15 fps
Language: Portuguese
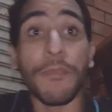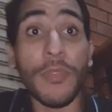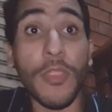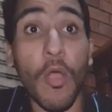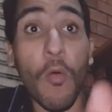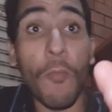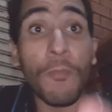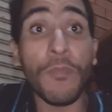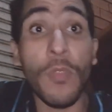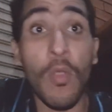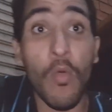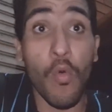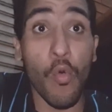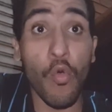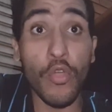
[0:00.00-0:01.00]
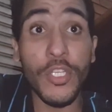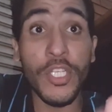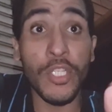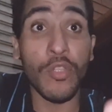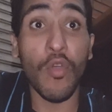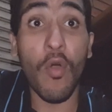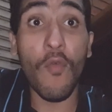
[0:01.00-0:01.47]
Então,
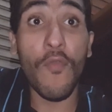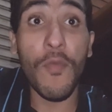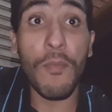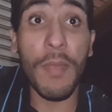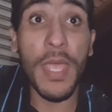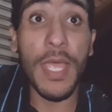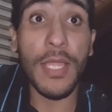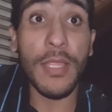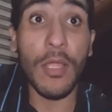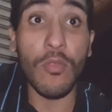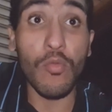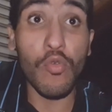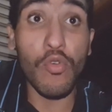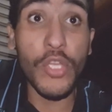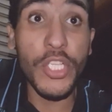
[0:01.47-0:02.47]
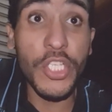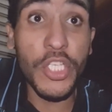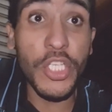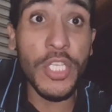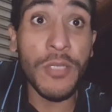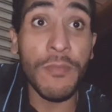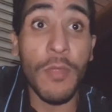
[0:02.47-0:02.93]
hoje 9 e meia da
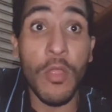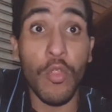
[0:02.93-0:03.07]
noite,